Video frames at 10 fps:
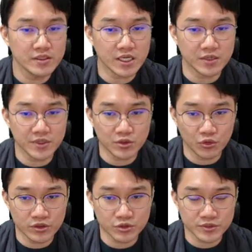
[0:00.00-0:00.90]
자 그러면
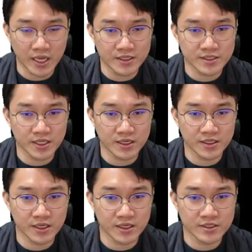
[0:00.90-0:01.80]
이거를 좀
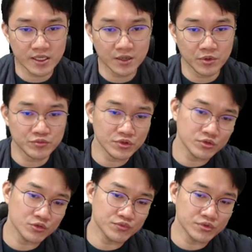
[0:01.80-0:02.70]
상세하게 제가 한번 풀은
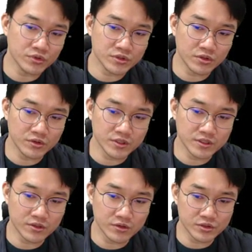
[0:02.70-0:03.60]
좀 풀었던
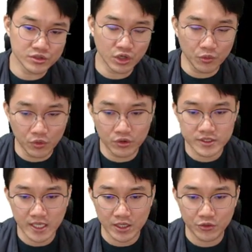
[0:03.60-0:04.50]
그런 정보
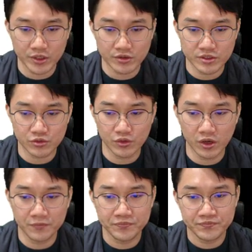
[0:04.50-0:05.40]
자료인
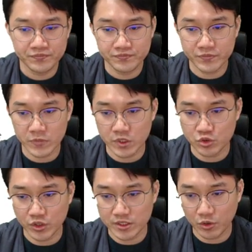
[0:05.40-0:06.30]
것이고요 음,
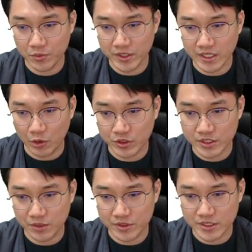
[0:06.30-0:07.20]
이쪽에 이제 화면이 나오기
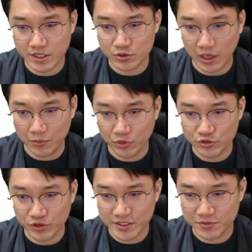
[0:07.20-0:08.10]
때문에 제가 좀 안 보일
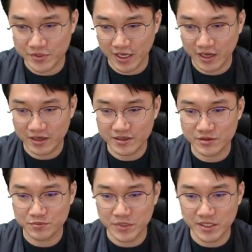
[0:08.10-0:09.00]
수가 있습니다
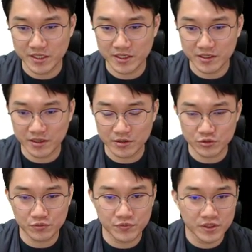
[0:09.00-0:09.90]
그래서 미리 이렇게
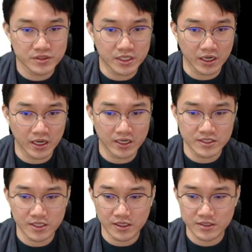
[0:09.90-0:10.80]
좀 제가
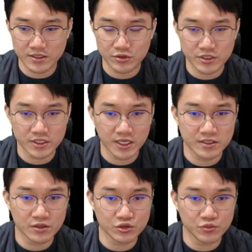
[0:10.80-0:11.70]
하나씩 하나씩 좀 크게
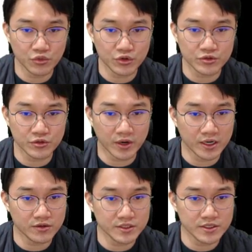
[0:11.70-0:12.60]
해서 좀 보이도록
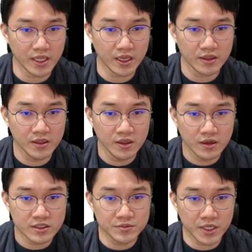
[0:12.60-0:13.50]
여할 것인데
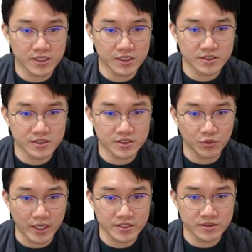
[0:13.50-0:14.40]
금방 얘기했듯이
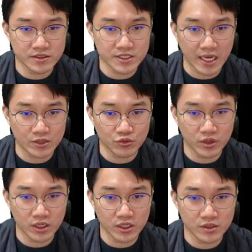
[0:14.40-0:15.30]
완전
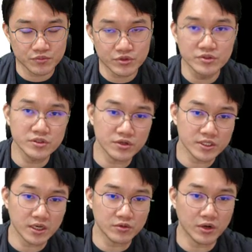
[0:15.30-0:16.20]
자동화
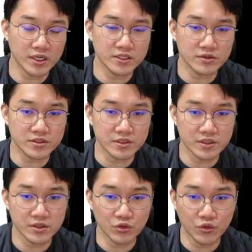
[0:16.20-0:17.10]
분석이라고 하는 것들
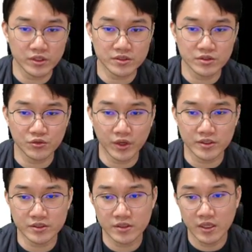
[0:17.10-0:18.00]
요 같은
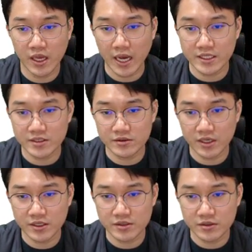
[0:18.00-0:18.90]
경우에는 악의적
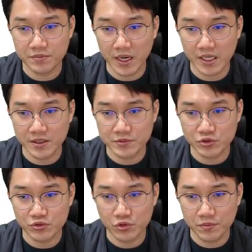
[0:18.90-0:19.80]
행위들을 빨리
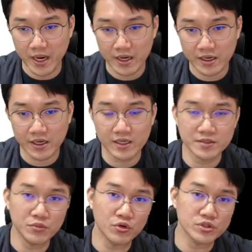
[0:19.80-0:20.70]
쪽으로
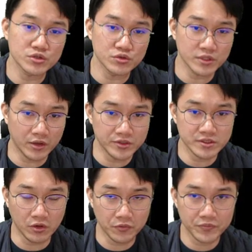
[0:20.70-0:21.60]
파악하는 목적으로 되어
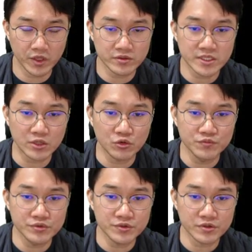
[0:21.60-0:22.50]
있어요 그래서 자동
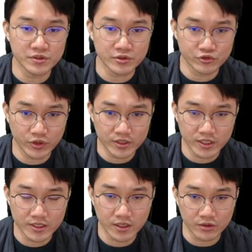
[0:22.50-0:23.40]
분석들을 수행을
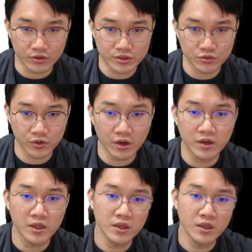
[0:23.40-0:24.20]
하게 되는 것이고요